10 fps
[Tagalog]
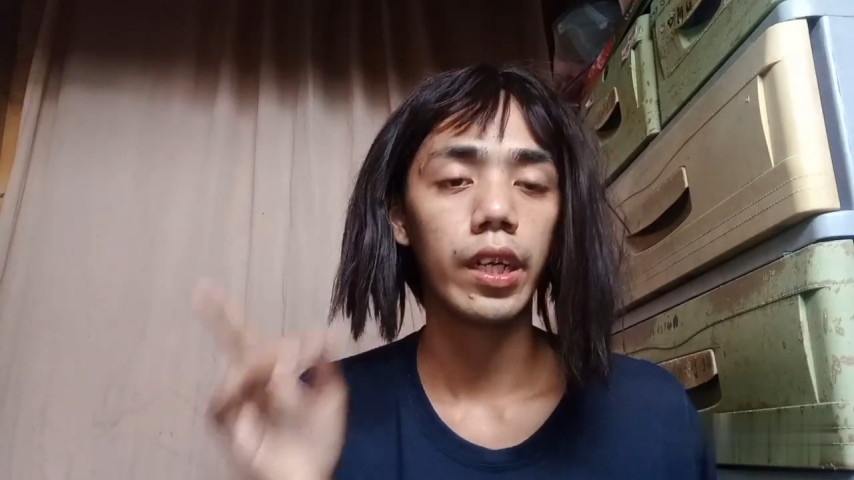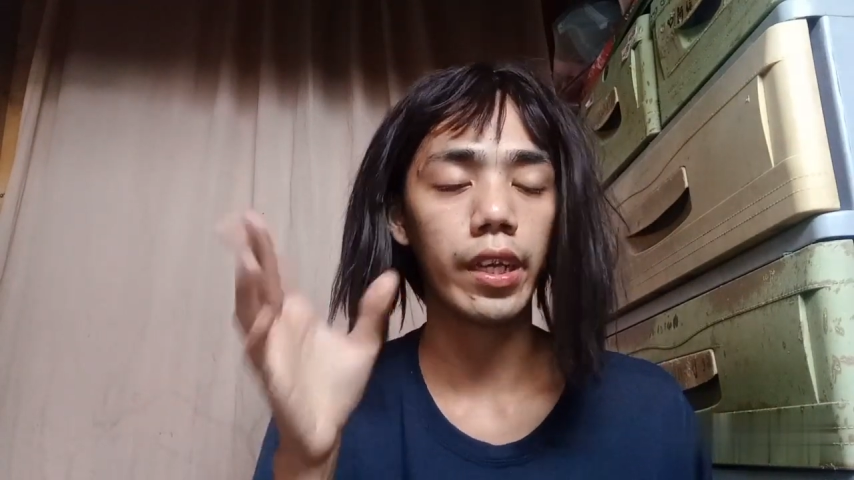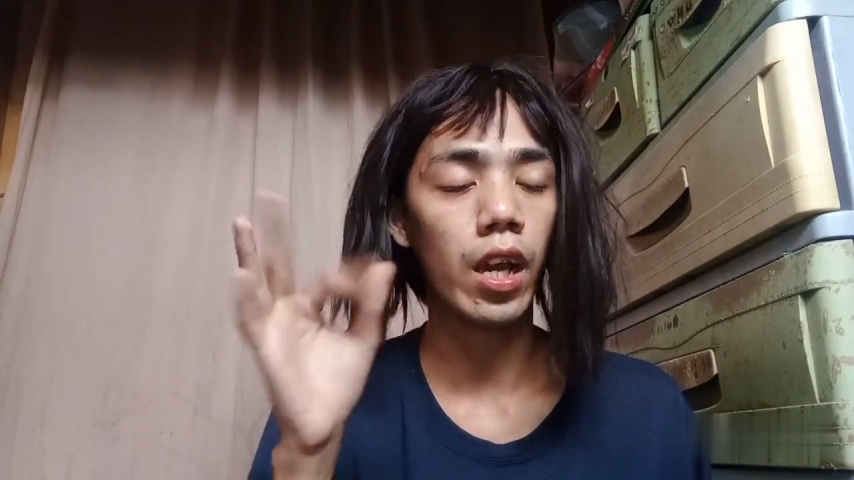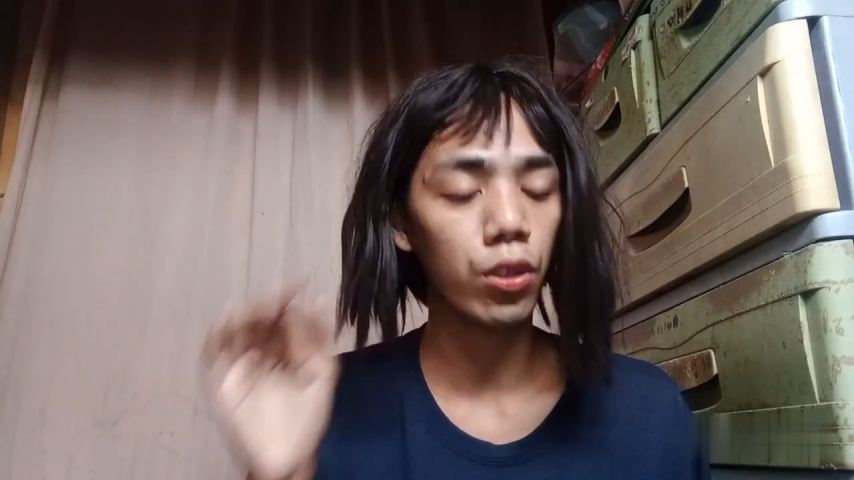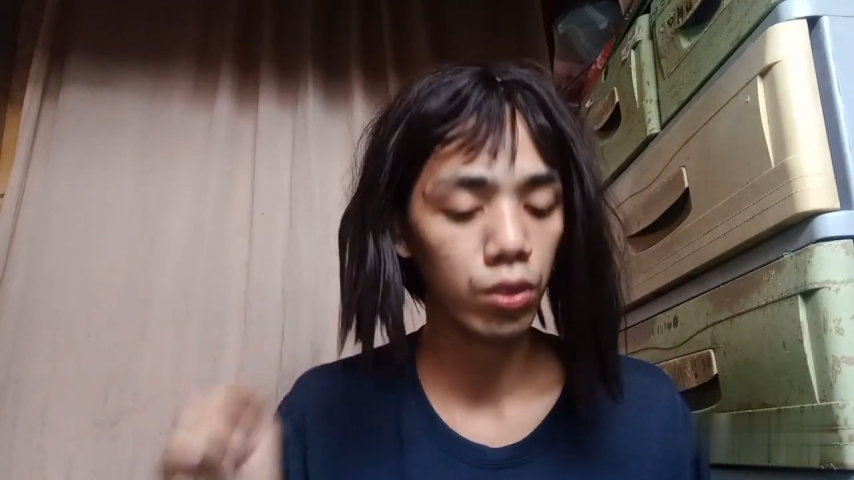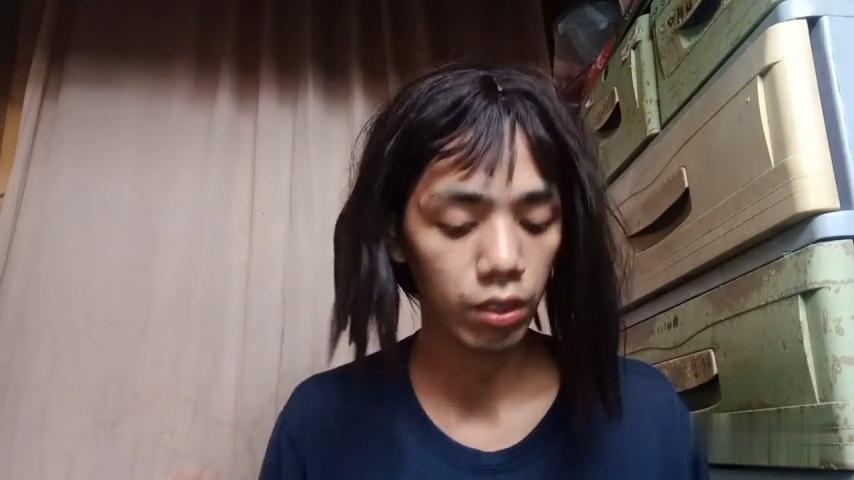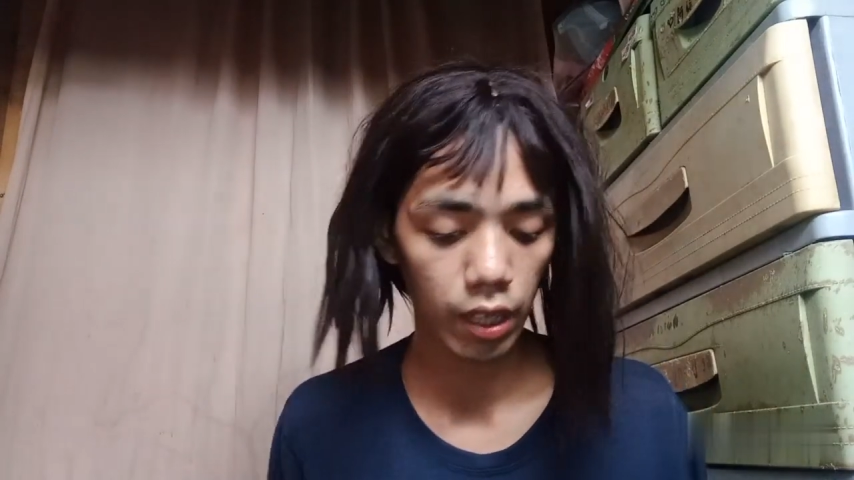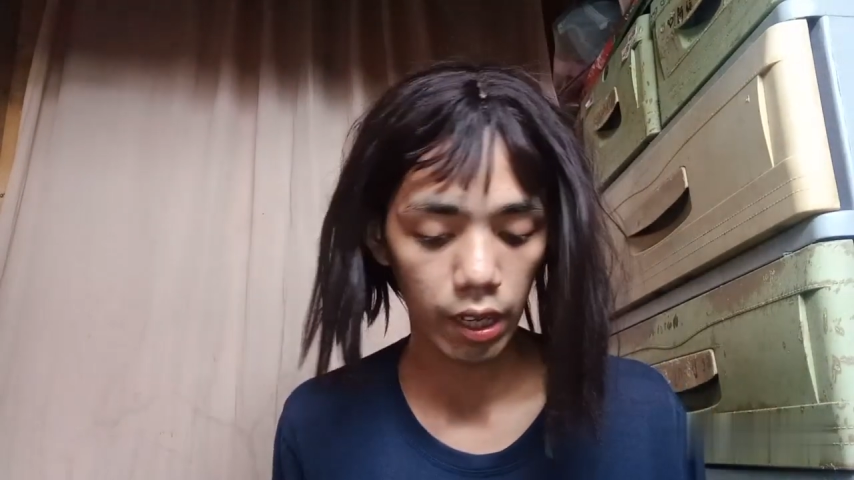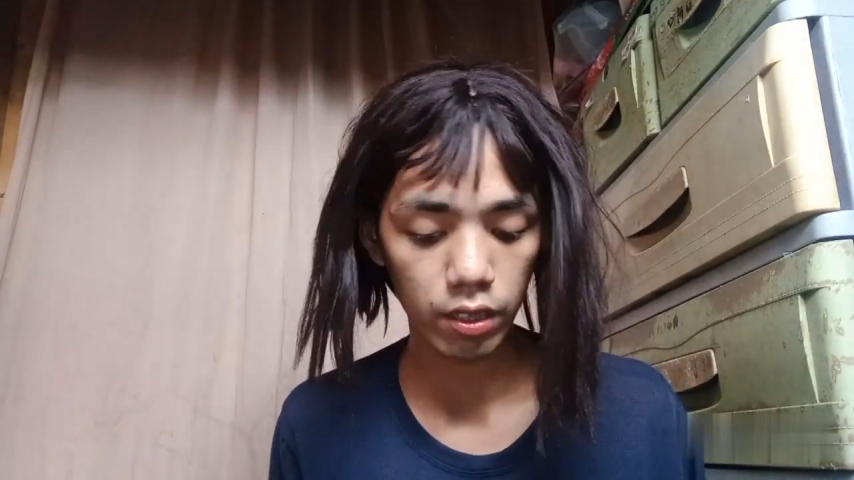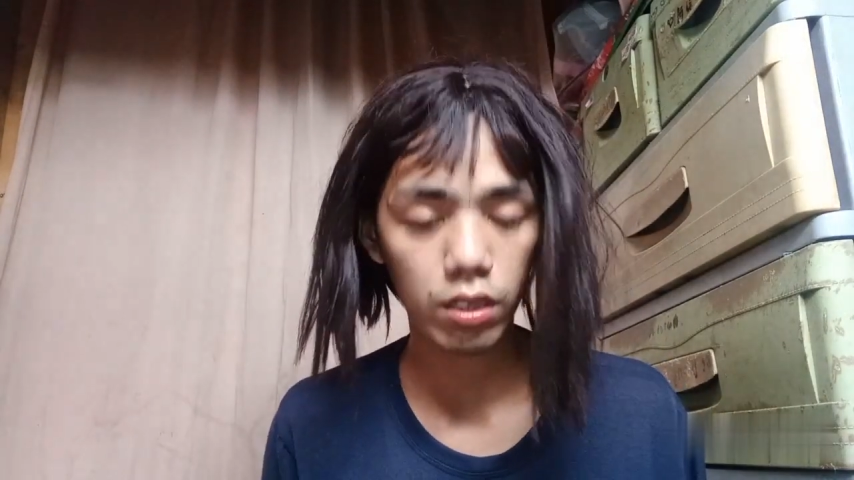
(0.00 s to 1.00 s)
Kaya
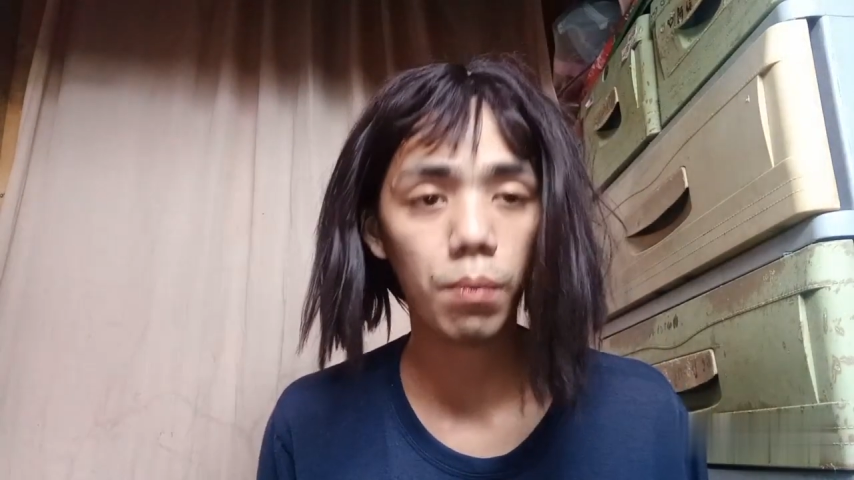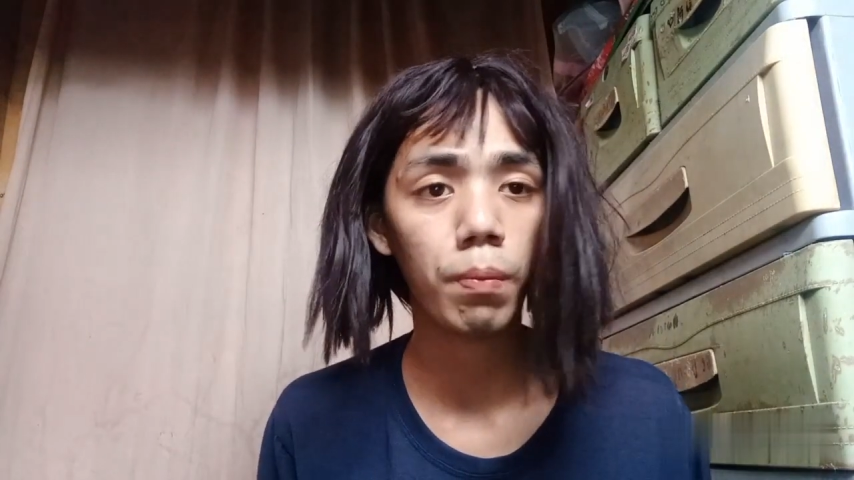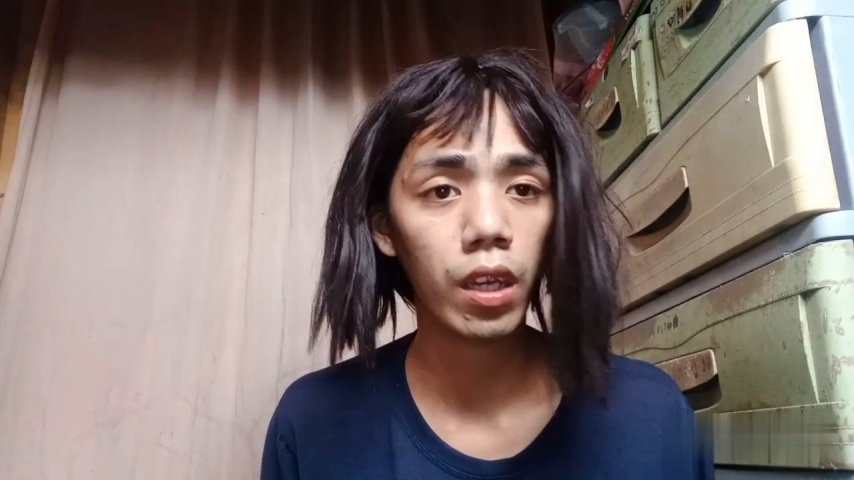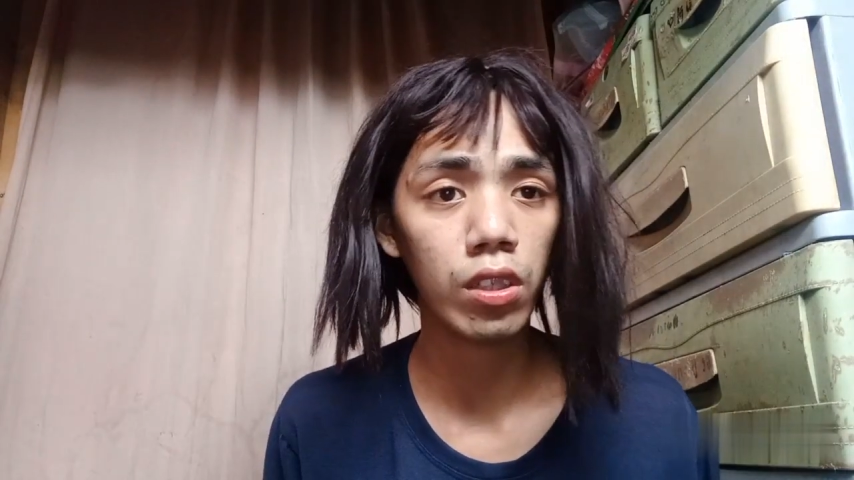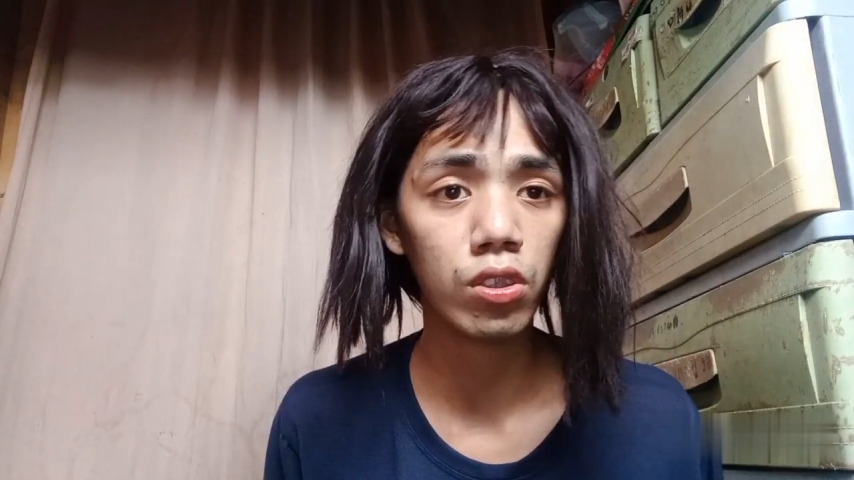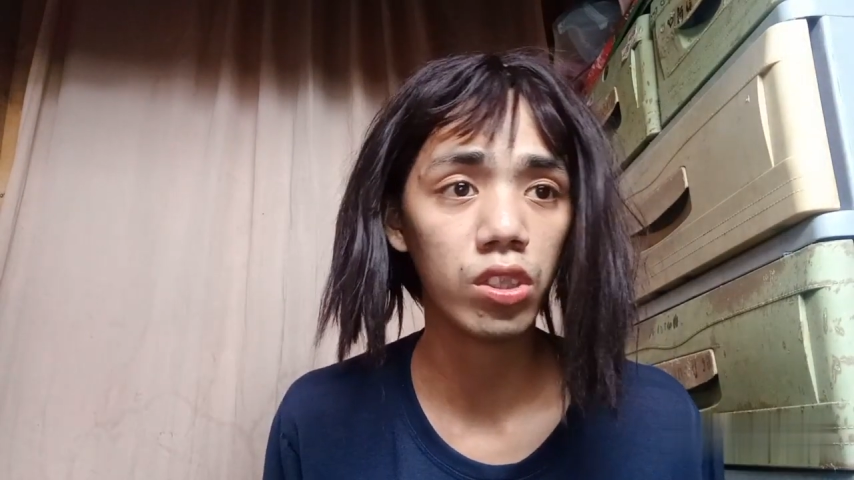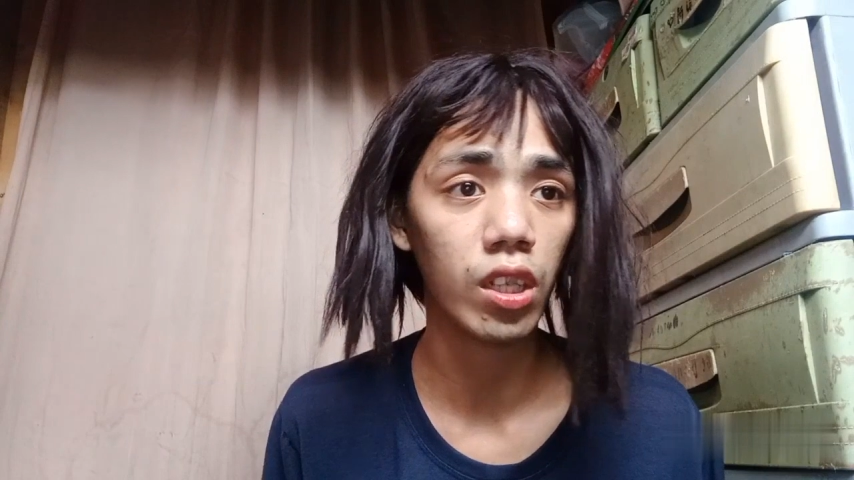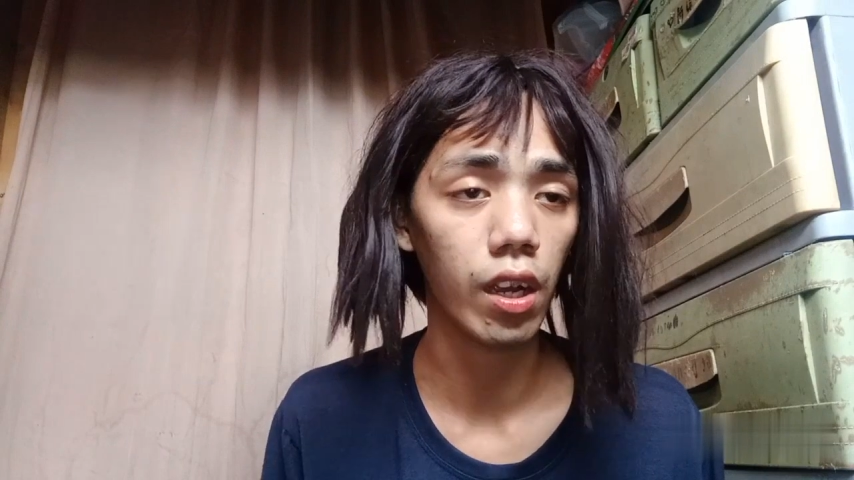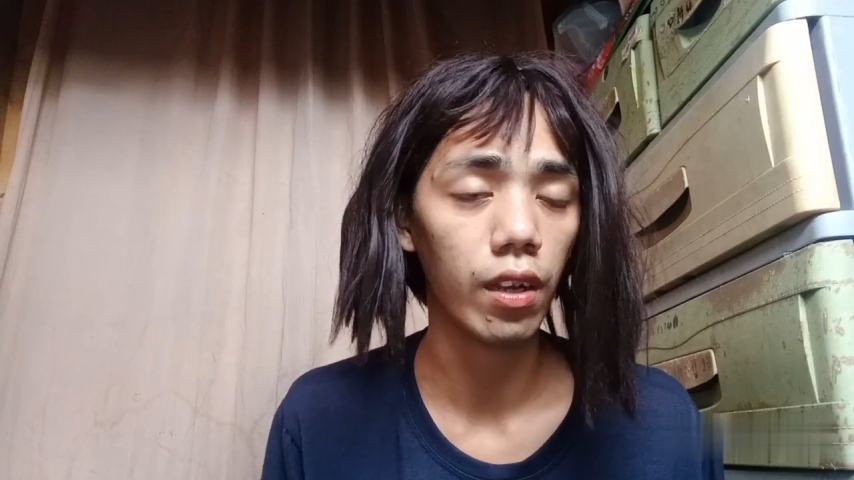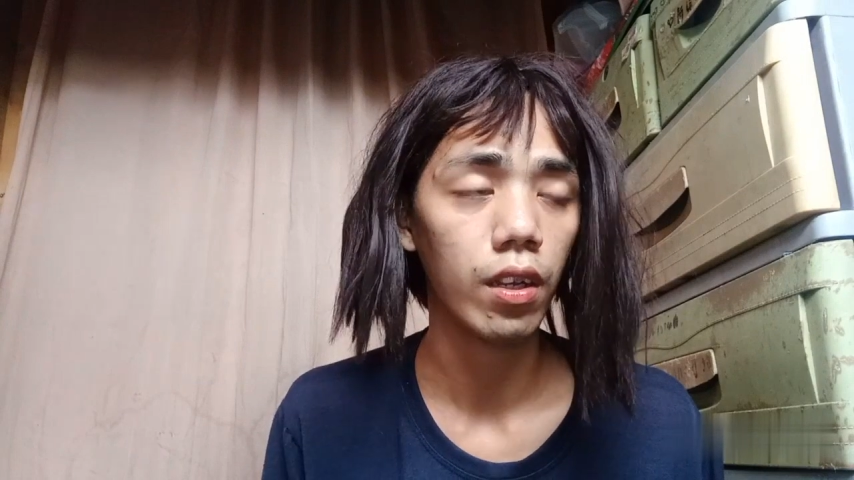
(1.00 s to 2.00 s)
ayun guys, sambahin nyo
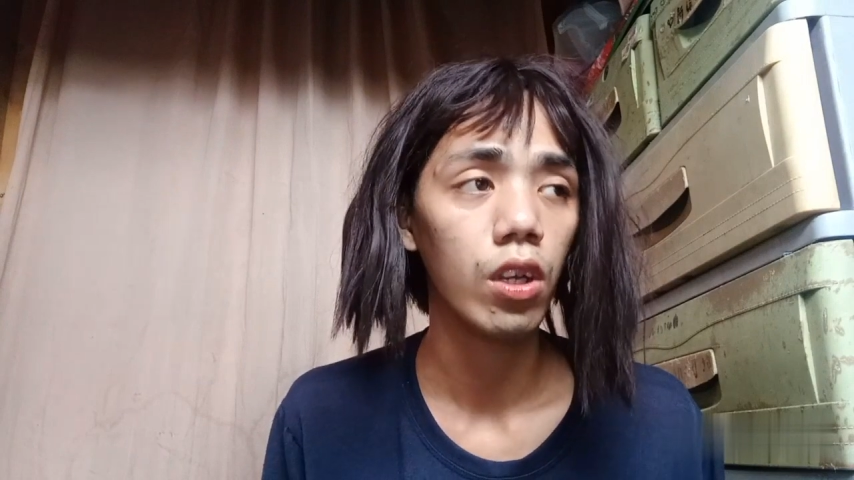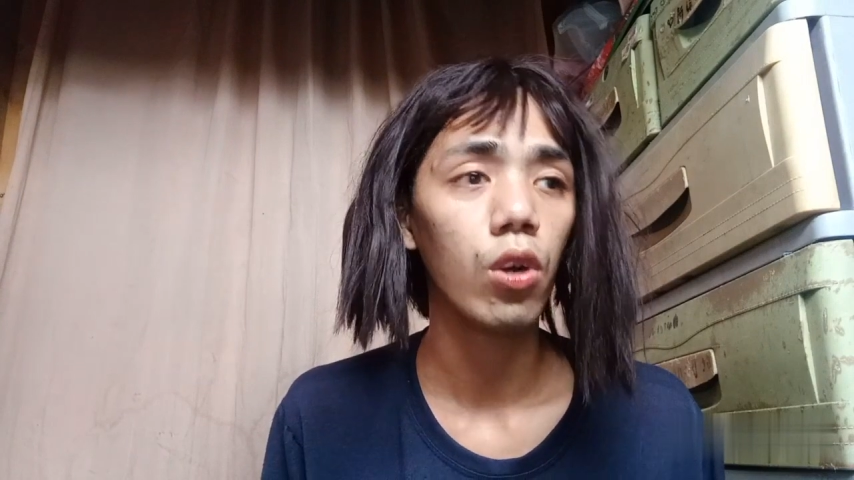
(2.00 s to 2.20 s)
siya.